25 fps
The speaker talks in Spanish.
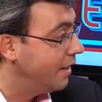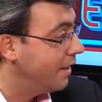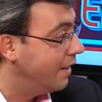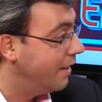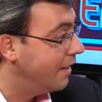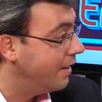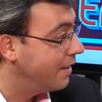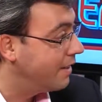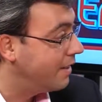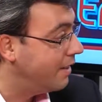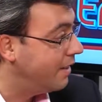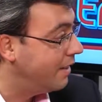
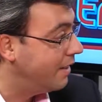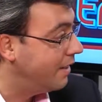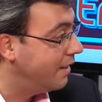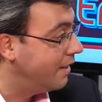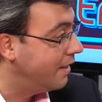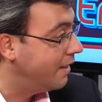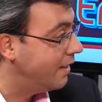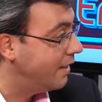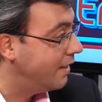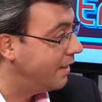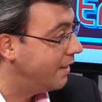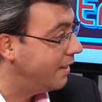en
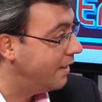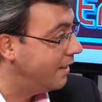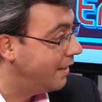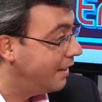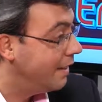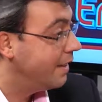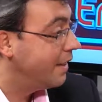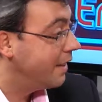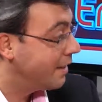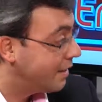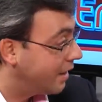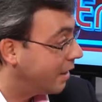esa
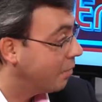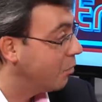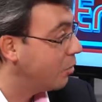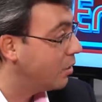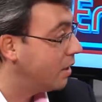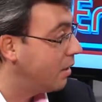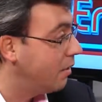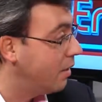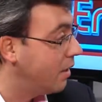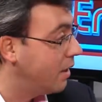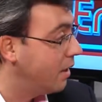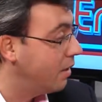línea
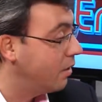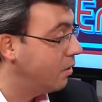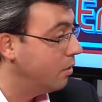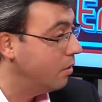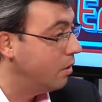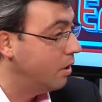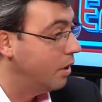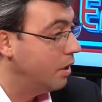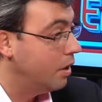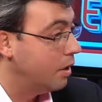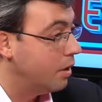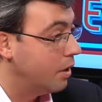seguimos
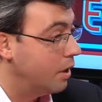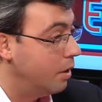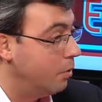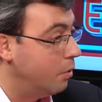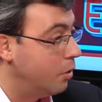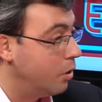trabajando de,